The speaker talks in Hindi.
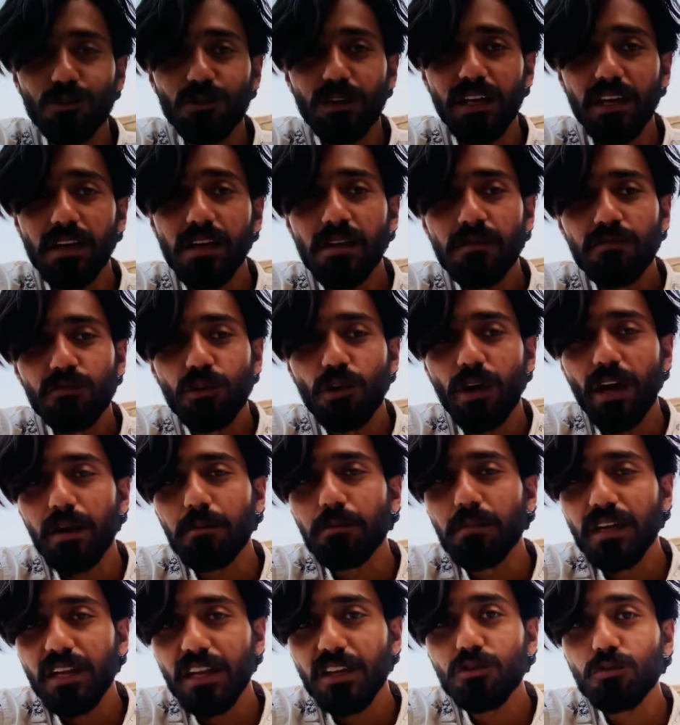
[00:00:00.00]
होगी तो यार
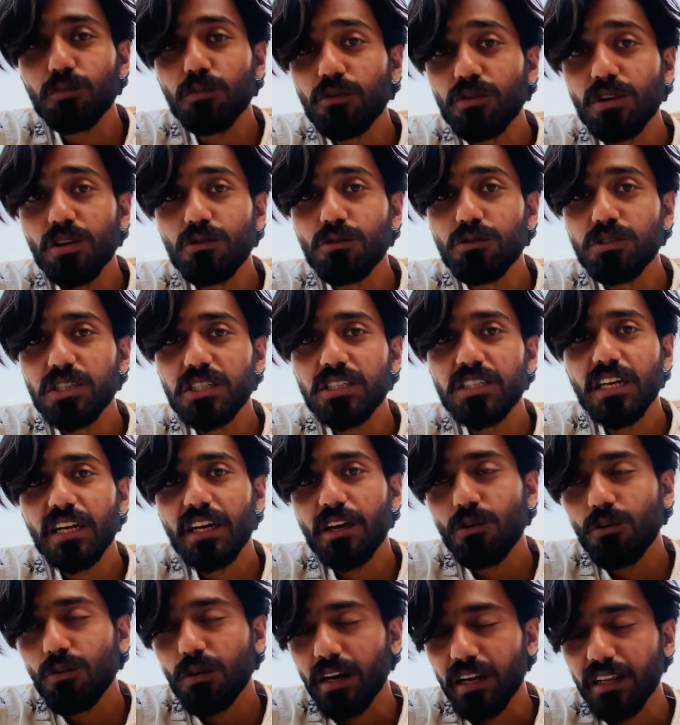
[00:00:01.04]
मेरा तो पूरी कोशिश है
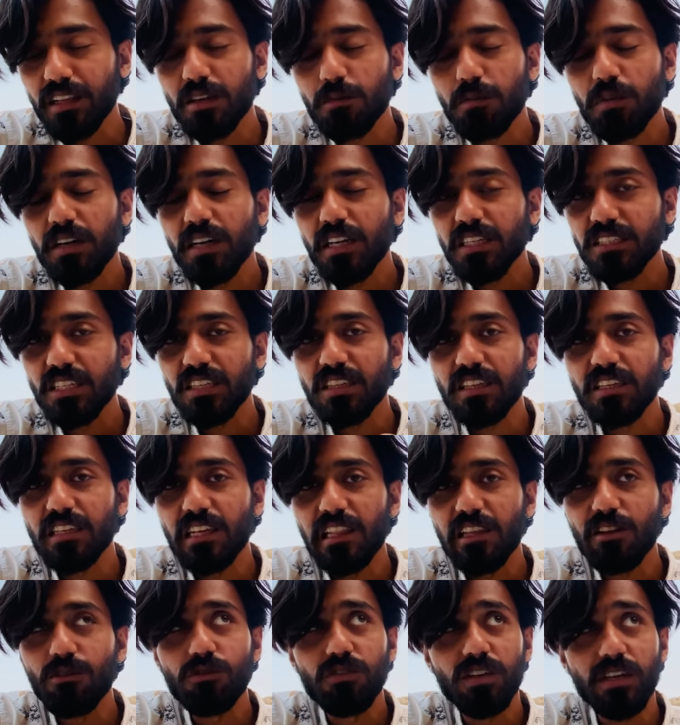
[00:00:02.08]
कि वो कर दें ब्रीडिंग जितनी
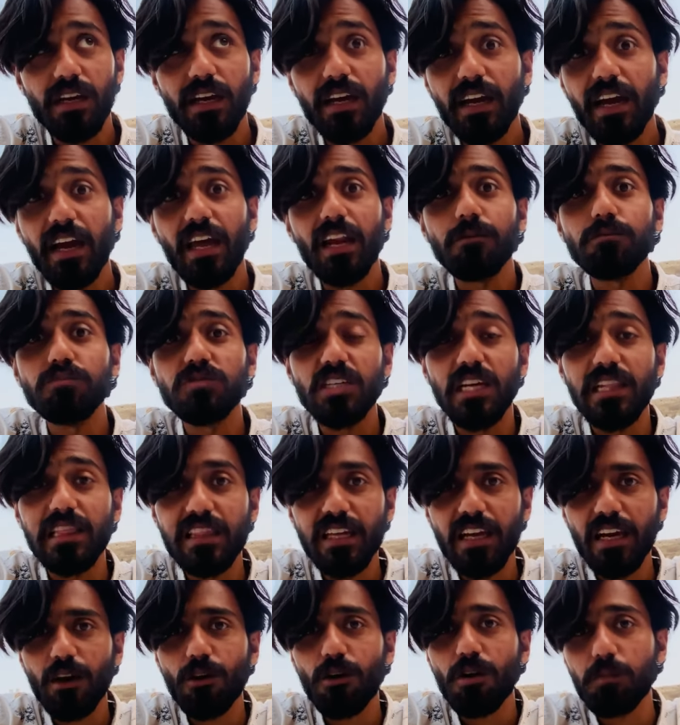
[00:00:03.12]
जल्दी हो सके खैर हम
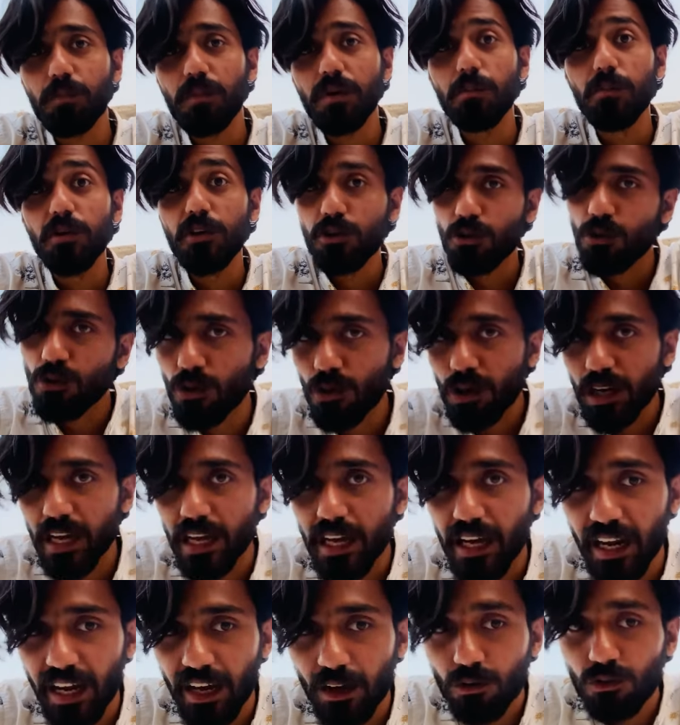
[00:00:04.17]
चलते हैं और अपने मिट्ठुओं को
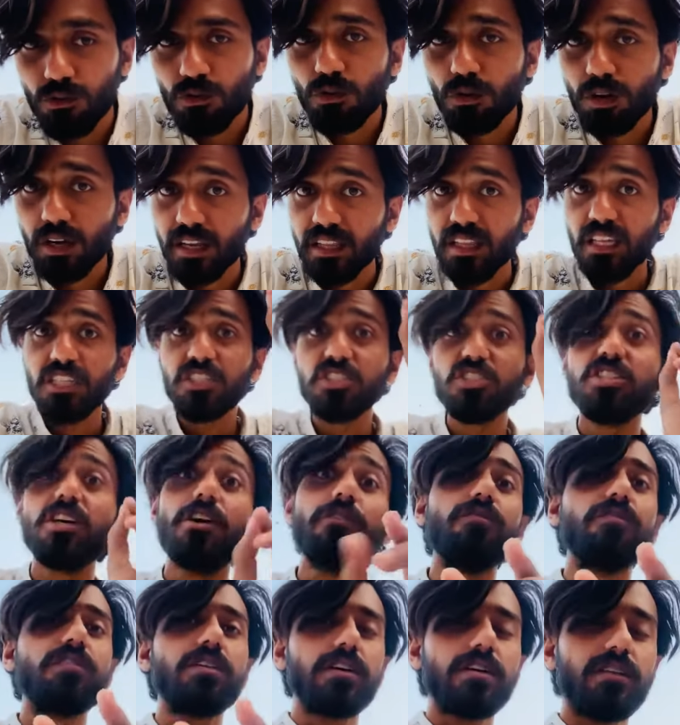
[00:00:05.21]
लेकर आएँ उनको करते हैं शिफ्ट